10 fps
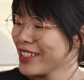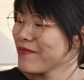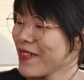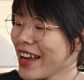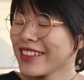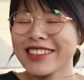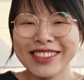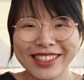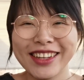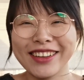The Better
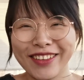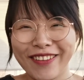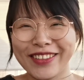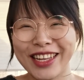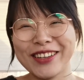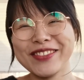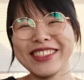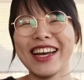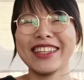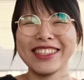Skin Care 他们
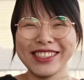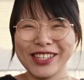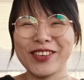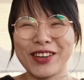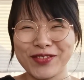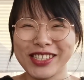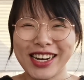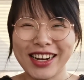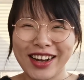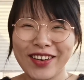家的这款磨
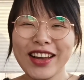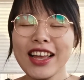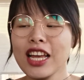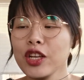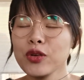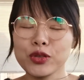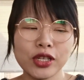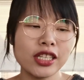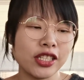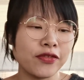砂膏，因为我觉
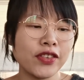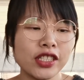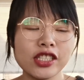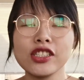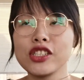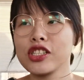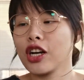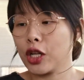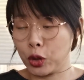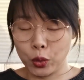得它成分真的
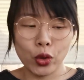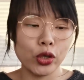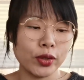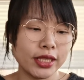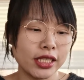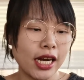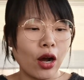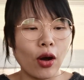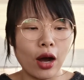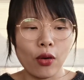是很多，有金
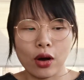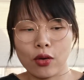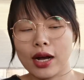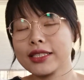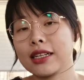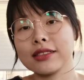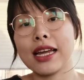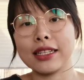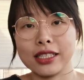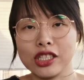盏花、黄瓜、香
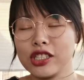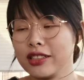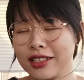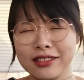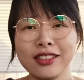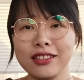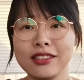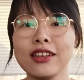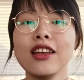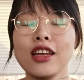菜、甜橙等等
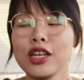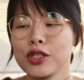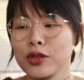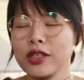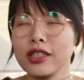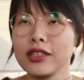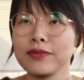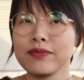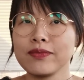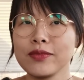等等，所
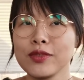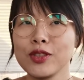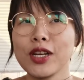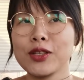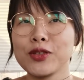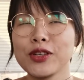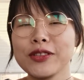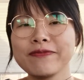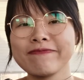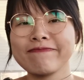以就感
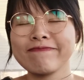觉